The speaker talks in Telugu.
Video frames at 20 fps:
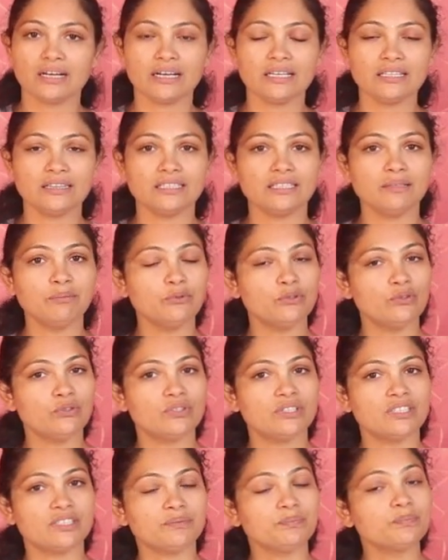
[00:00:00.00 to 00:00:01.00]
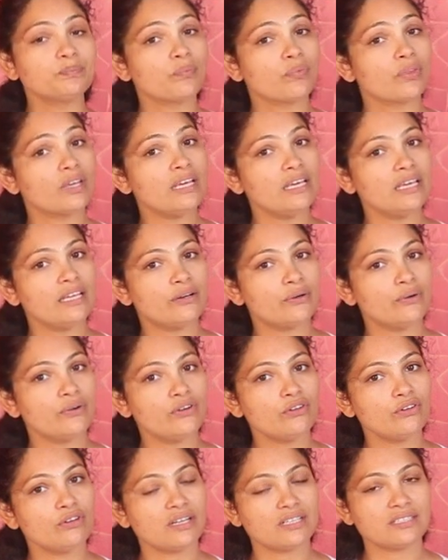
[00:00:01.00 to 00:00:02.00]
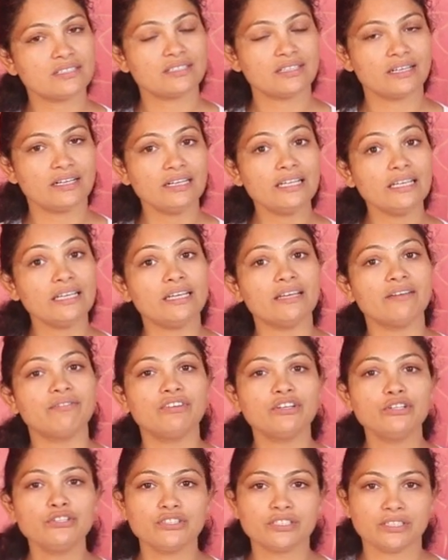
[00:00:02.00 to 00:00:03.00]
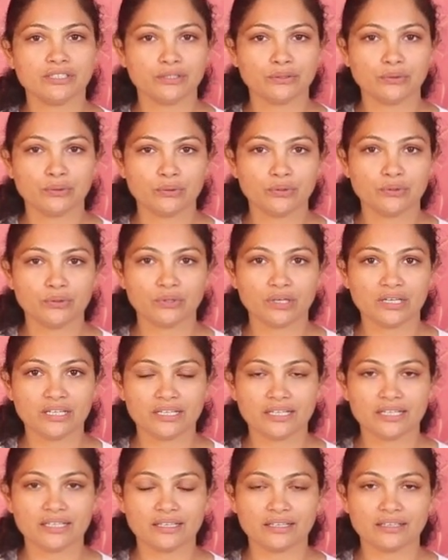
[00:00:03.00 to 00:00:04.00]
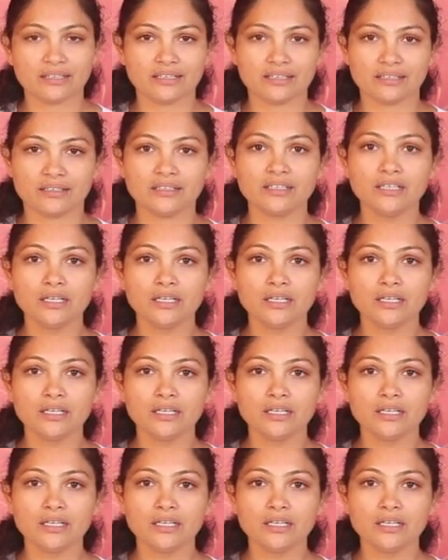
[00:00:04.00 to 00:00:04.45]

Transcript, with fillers: అయితే ముందుగా ఈ రెండో ఆసనాన్ని ఎవరు చేయకూడదు అంటే కనుక